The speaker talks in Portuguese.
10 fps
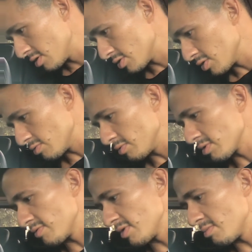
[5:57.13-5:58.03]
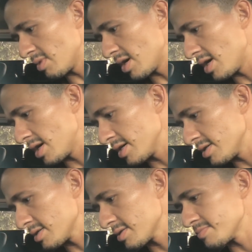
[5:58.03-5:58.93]
Deixa eu ver o que vem
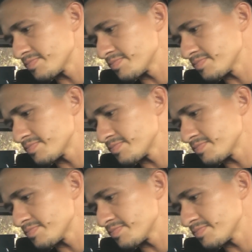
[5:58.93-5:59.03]
mais.